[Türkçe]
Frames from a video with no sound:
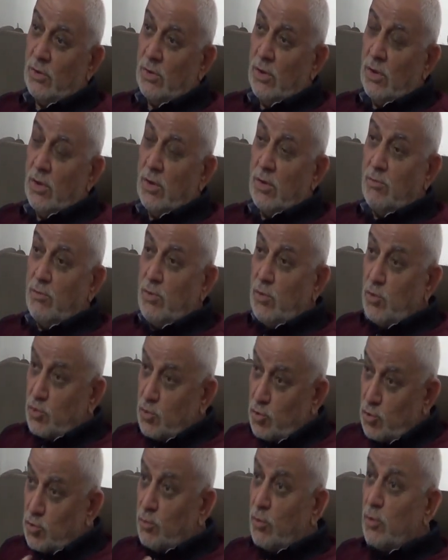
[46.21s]
Bir
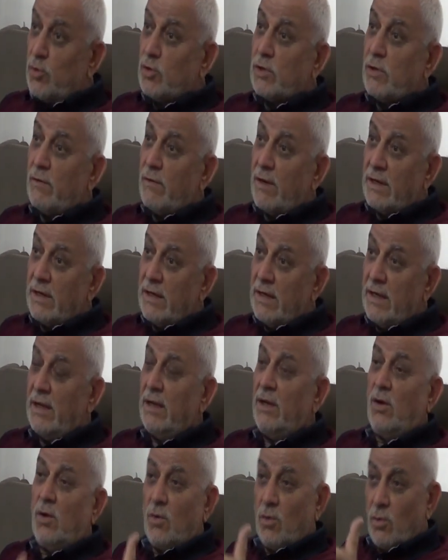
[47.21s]
üçüncü boyut da var ki
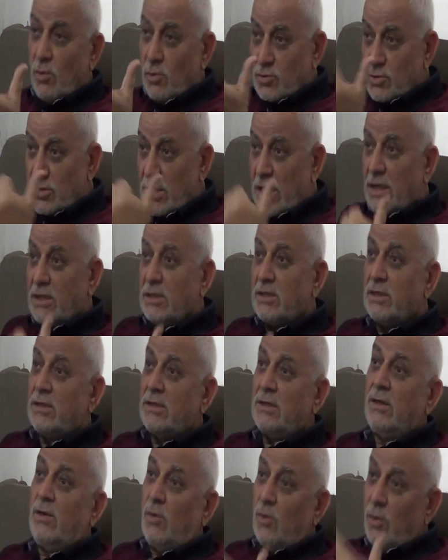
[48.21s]
o zatın
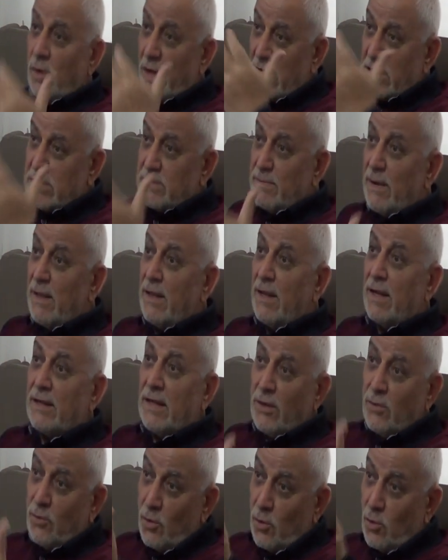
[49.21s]
o esmalardan
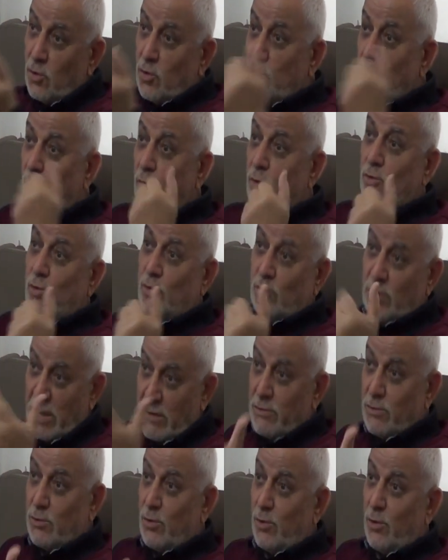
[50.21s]
görüntü boyutu,
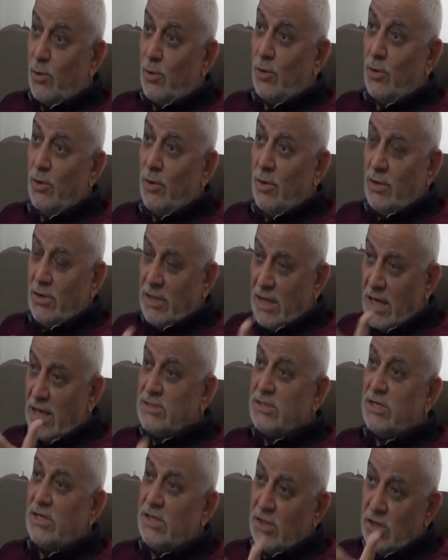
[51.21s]
tevhid yönü. Tenzih,
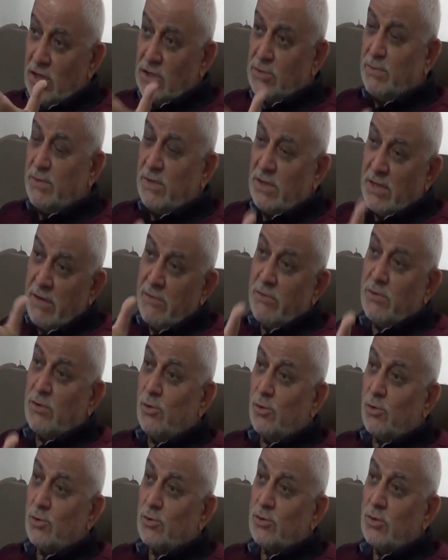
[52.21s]
teşbih, tevhid
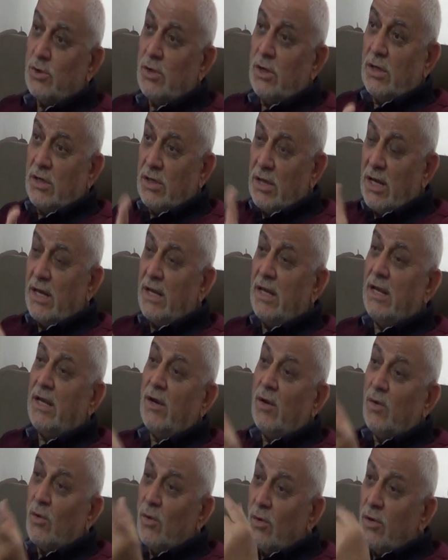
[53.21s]
diyoruz. Yani
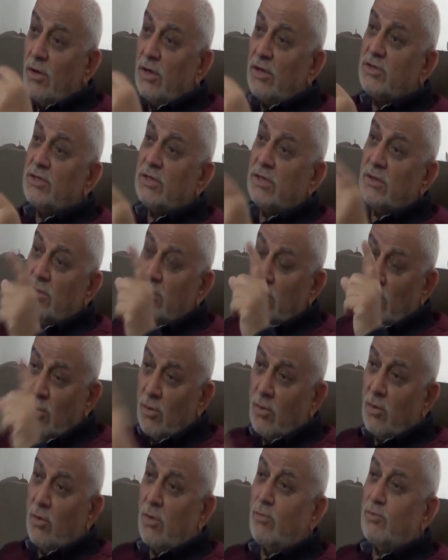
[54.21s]
onun için
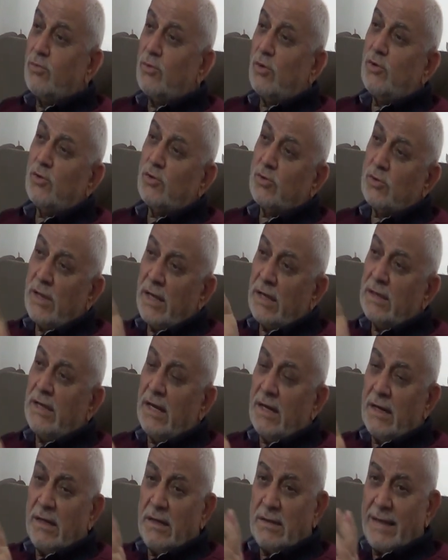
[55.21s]
o boyuttan
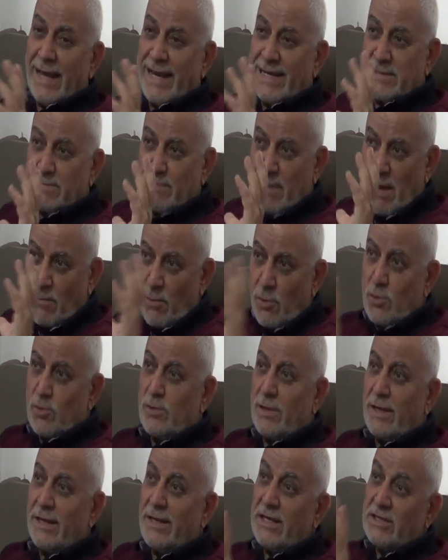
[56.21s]
yani esma
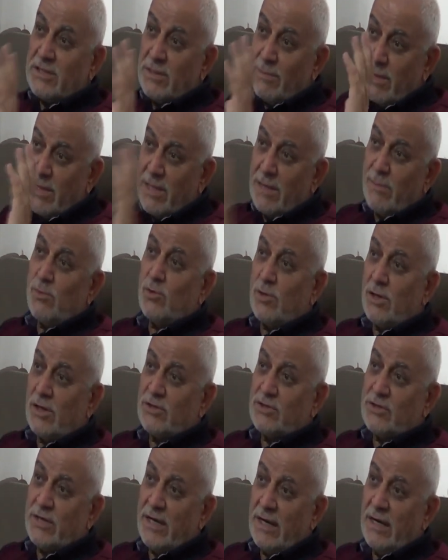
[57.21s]
boyutundan geçemediği
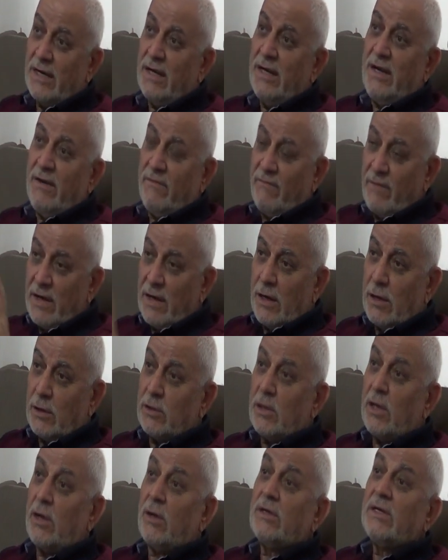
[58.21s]
müddetçe veyahut
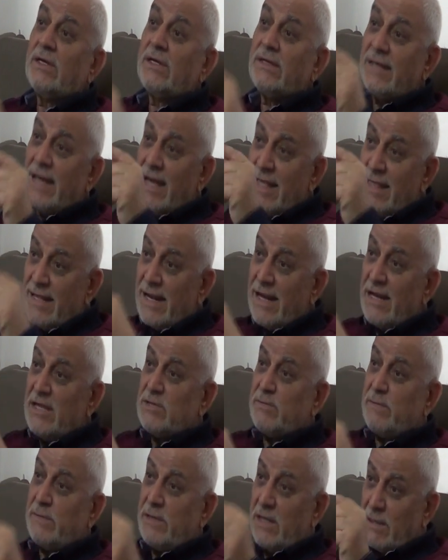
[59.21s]
da kendine
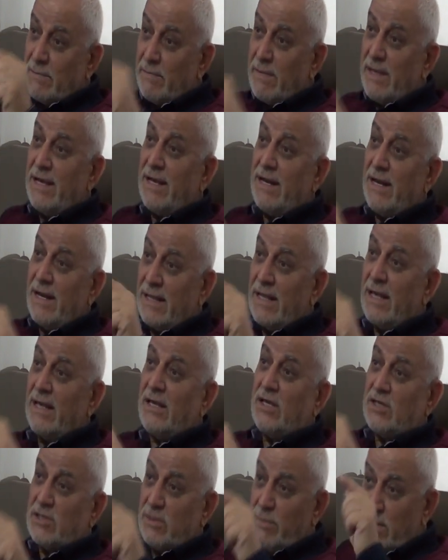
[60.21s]
nispet etme yerlerinden
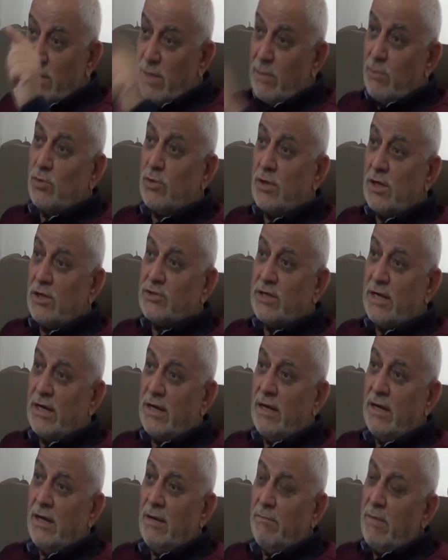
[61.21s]
geçemediği müddetçe
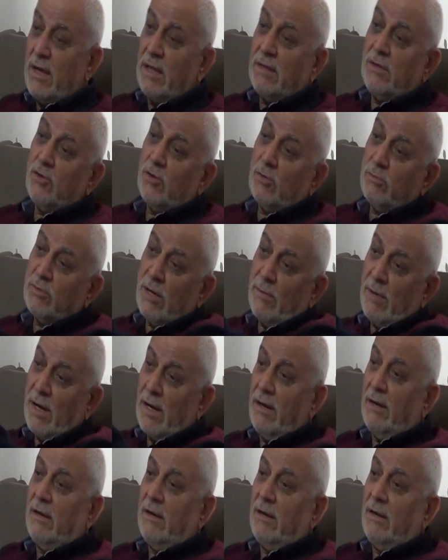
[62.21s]
ben diyorum kemal.